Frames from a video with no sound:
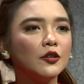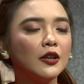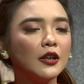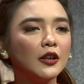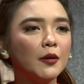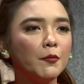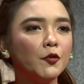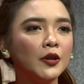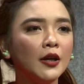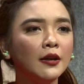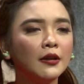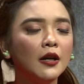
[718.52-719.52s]
selanjutnya kita
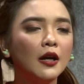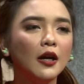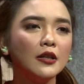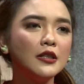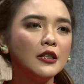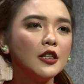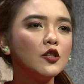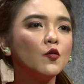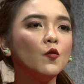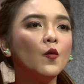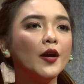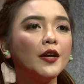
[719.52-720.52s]
punya jenis
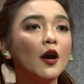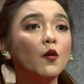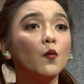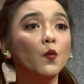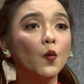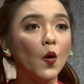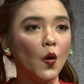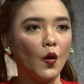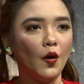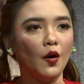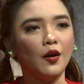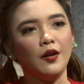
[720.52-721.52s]
wayang
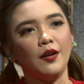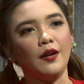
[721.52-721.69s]
wong.